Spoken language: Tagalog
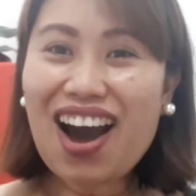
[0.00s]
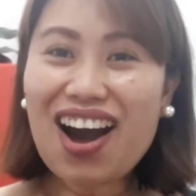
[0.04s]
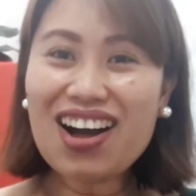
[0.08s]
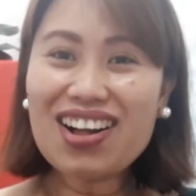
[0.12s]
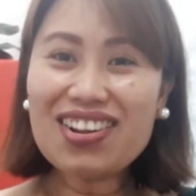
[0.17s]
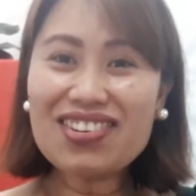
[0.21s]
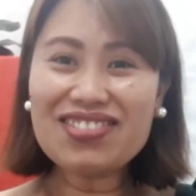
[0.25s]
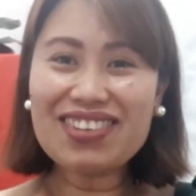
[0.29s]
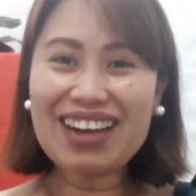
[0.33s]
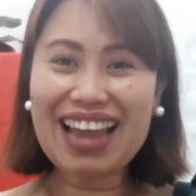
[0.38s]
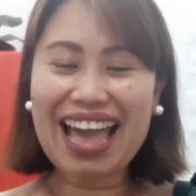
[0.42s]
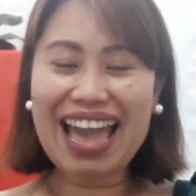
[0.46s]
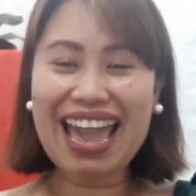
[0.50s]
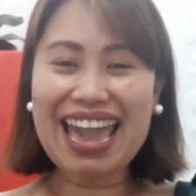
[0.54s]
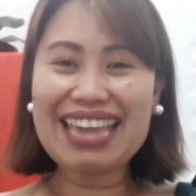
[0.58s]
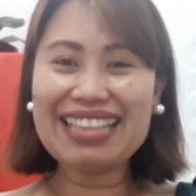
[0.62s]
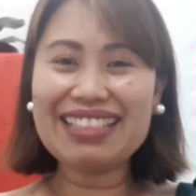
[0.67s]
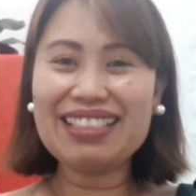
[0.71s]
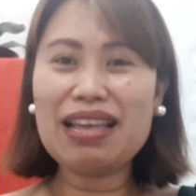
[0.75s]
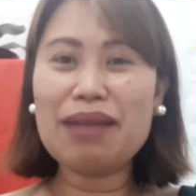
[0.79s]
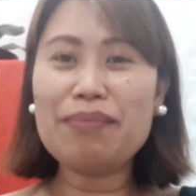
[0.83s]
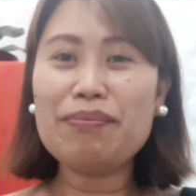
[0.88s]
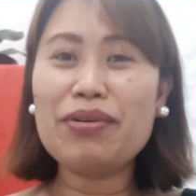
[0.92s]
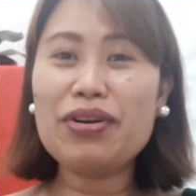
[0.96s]

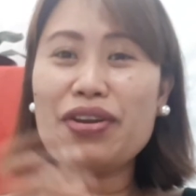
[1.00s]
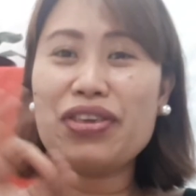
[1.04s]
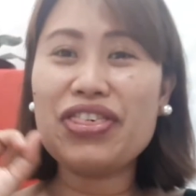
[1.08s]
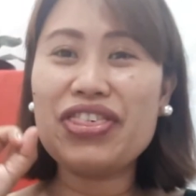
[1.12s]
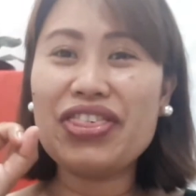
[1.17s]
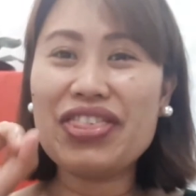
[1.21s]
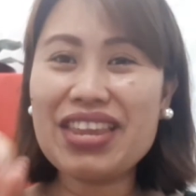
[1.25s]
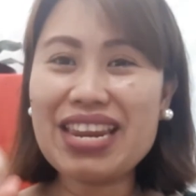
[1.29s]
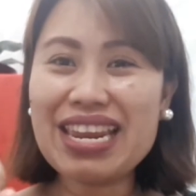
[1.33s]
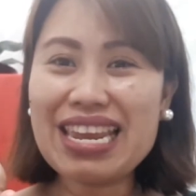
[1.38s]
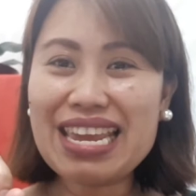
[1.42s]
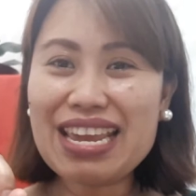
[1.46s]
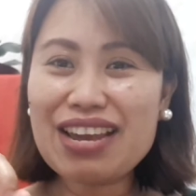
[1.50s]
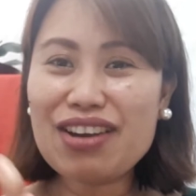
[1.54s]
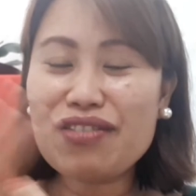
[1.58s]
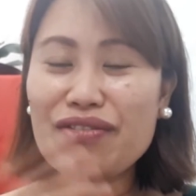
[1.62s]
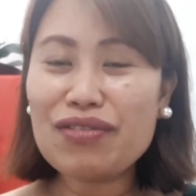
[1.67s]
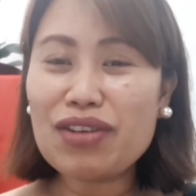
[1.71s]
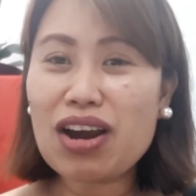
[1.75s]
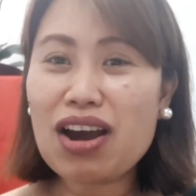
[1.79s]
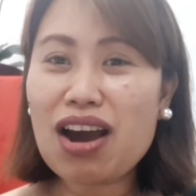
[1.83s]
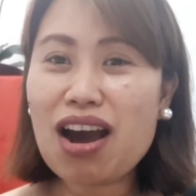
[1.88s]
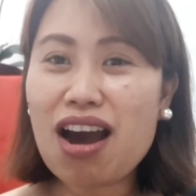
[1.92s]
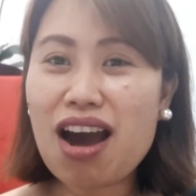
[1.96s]
Alright, number three of
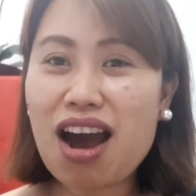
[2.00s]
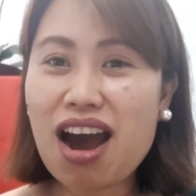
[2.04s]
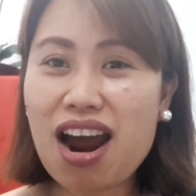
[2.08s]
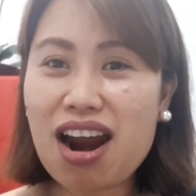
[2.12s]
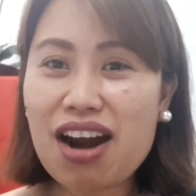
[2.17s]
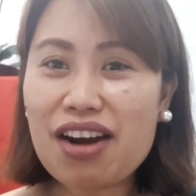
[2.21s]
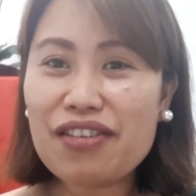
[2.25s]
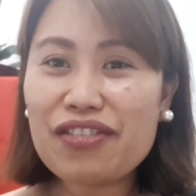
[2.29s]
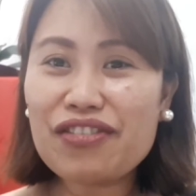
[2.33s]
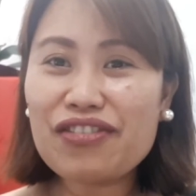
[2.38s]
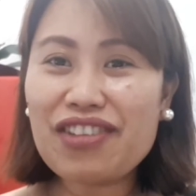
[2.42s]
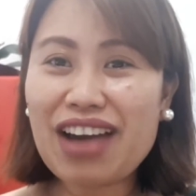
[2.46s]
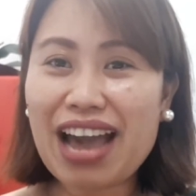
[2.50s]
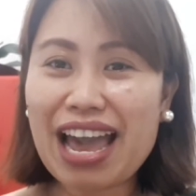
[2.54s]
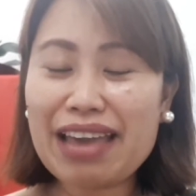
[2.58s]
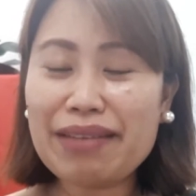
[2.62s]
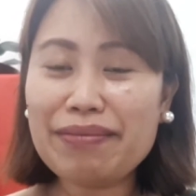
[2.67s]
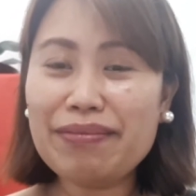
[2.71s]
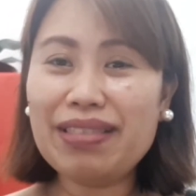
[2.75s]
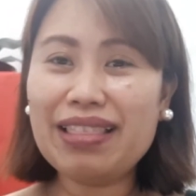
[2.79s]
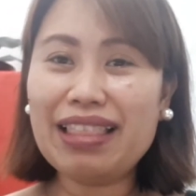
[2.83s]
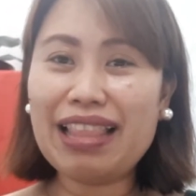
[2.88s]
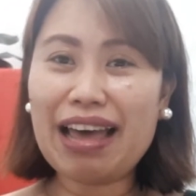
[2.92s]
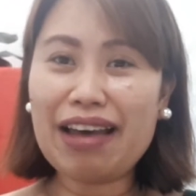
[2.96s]
our
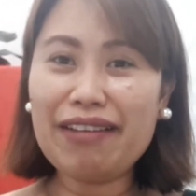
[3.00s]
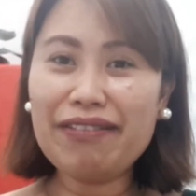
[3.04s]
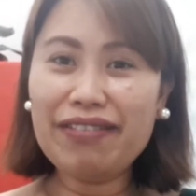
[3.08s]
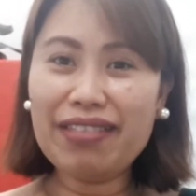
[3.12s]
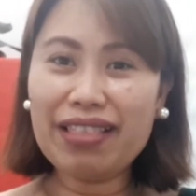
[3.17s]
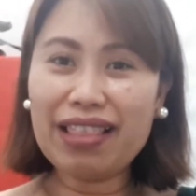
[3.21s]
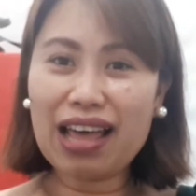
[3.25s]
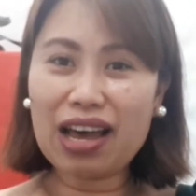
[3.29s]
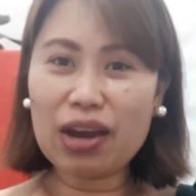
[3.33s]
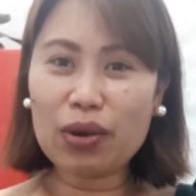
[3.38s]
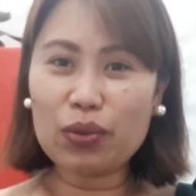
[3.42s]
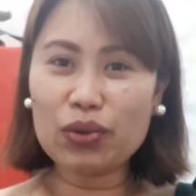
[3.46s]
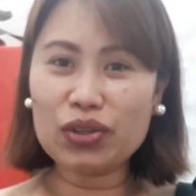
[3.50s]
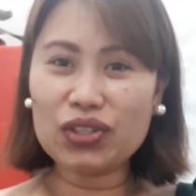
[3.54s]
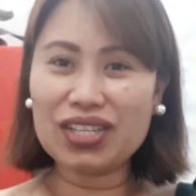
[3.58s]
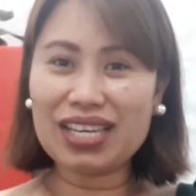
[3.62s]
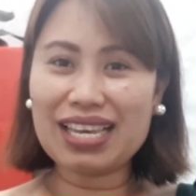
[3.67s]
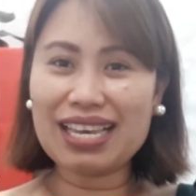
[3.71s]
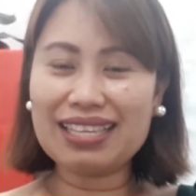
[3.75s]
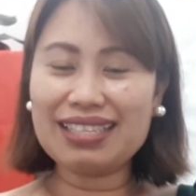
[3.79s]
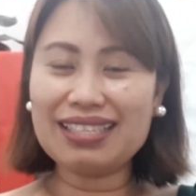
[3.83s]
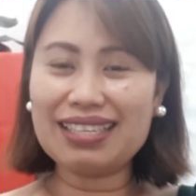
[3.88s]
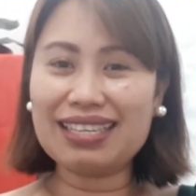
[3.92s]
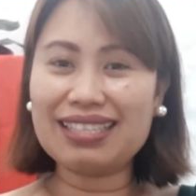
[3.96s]
five love
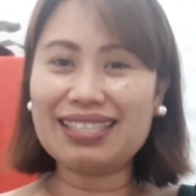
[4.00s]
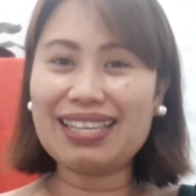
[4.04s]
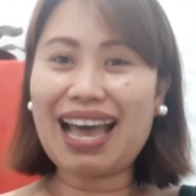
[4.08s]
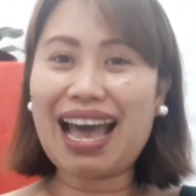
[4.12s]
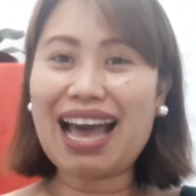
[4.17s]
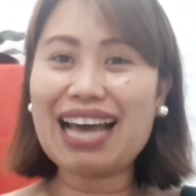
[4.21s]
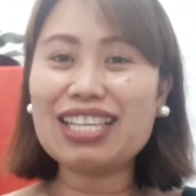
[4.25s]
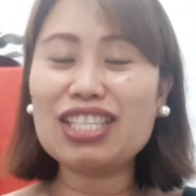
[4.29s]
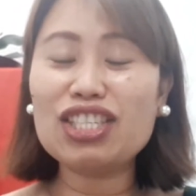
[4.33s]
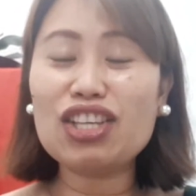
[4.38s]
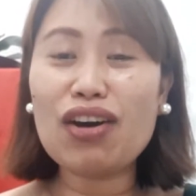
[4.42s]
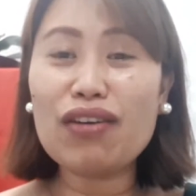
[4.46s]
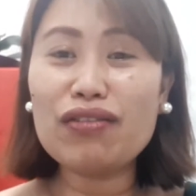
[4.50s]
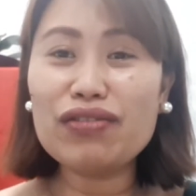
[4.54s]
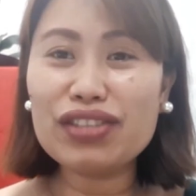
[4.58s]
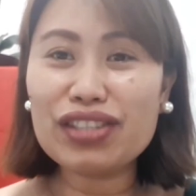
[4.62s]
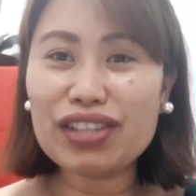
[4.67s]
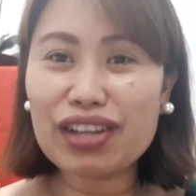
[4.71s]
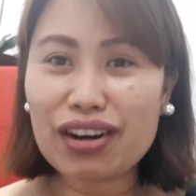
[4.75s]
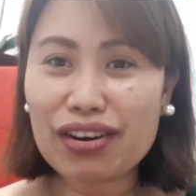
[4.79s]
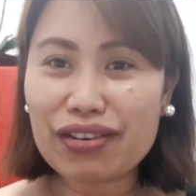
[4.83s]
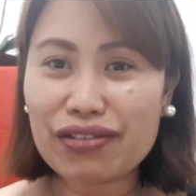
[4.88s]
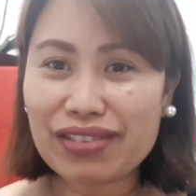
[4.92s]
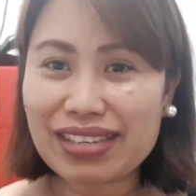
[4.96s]
languages is acts of
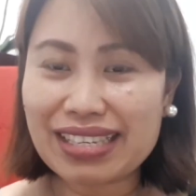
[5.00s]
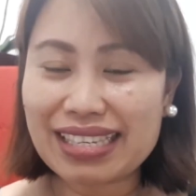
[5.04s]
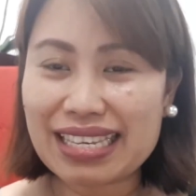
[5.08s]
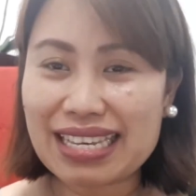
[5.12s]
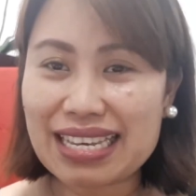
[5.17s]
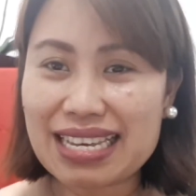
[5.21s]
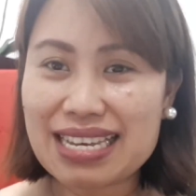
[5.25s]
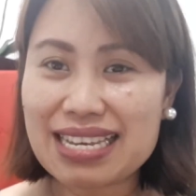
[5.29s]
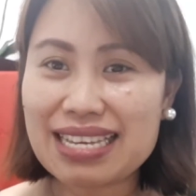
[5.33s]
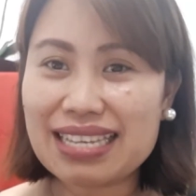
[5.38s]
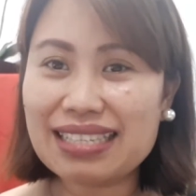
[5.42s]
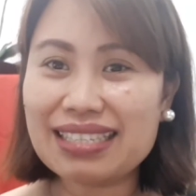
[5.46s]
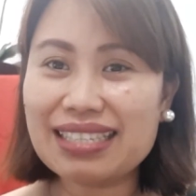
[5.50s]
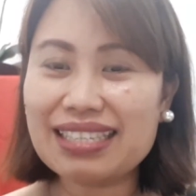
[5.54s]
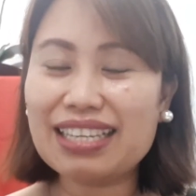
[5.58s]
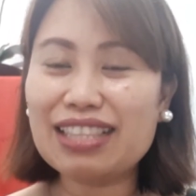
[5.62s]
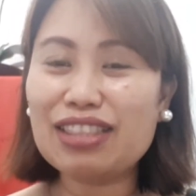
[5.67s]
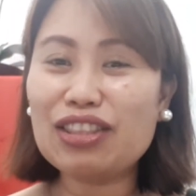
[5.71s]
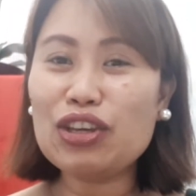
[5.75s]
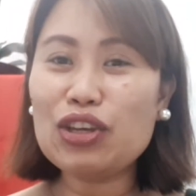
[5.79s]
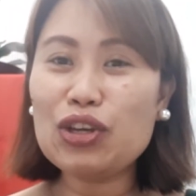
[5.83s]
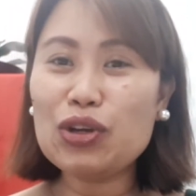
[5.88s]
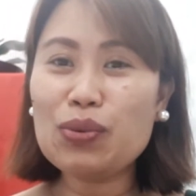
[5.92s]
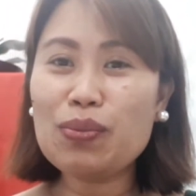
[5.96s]
services.
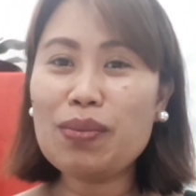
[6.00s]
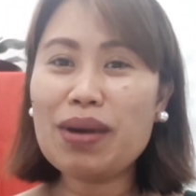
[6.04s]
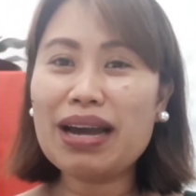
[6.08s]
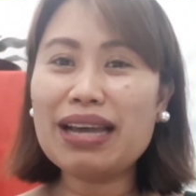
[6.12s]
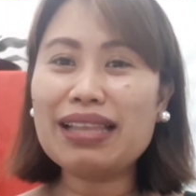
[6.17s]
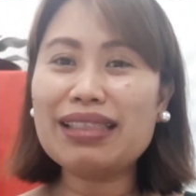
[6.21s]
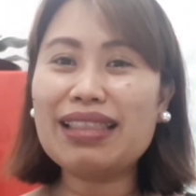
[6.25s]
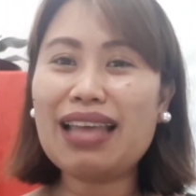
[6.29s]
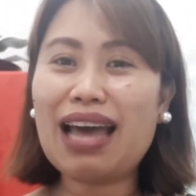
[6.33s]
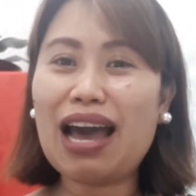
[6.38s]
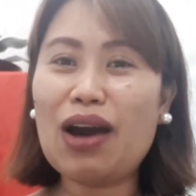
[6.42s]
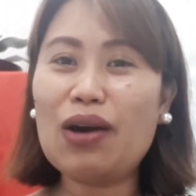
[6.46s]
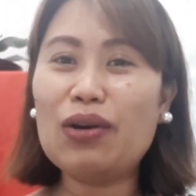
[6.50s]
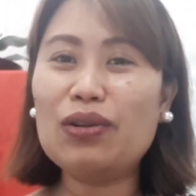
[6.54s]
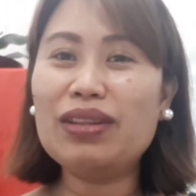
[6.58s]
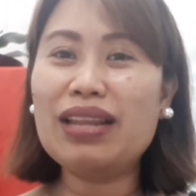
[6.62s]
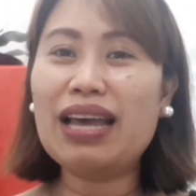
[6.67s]
Ito yung mga tao